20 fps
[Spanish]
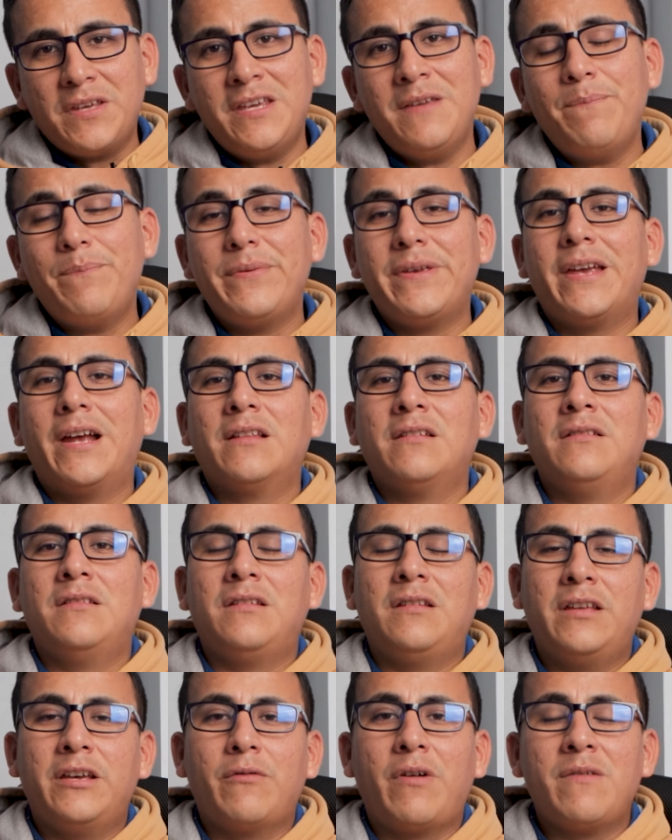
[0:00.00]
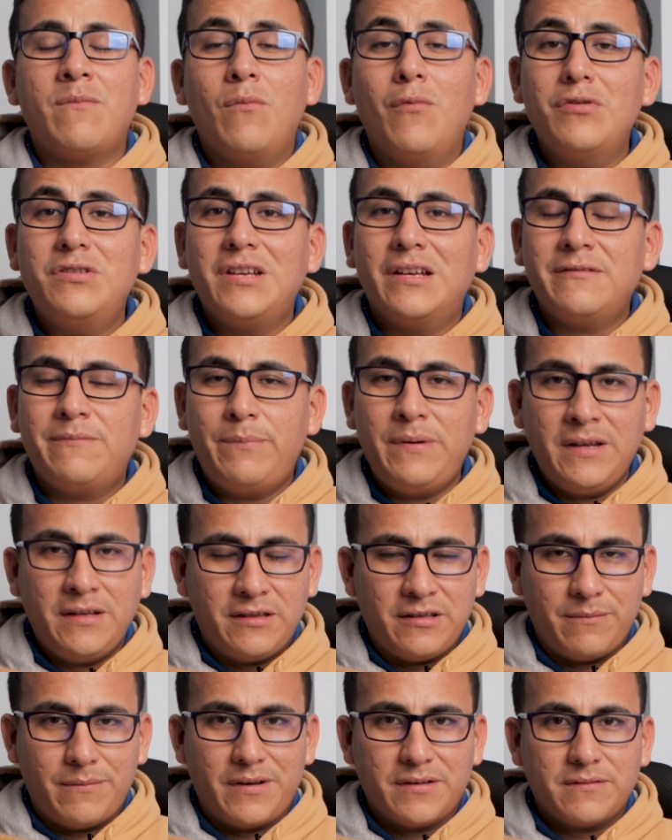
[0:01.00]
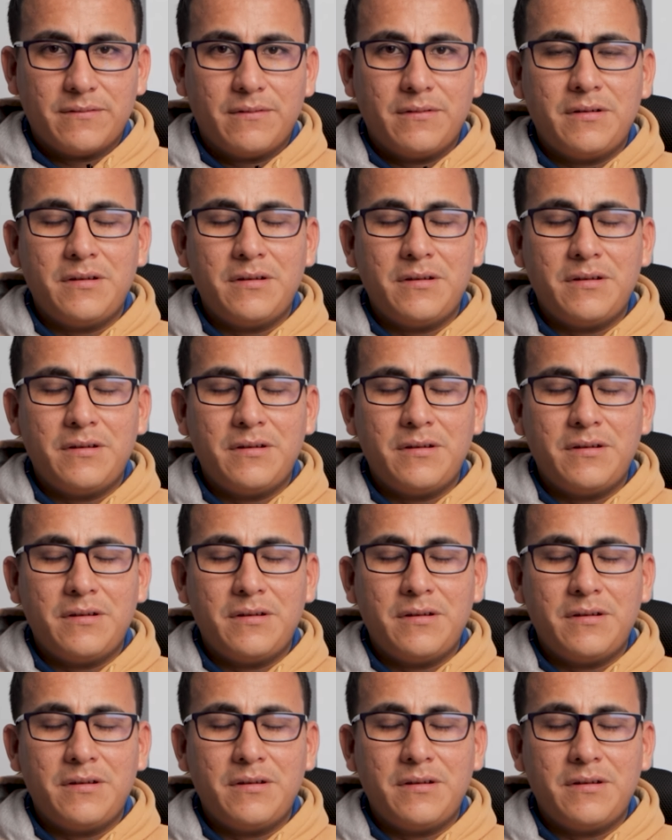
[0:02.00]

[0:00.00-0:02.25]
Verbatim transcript: y pierden dinero. Hay muchas víctimas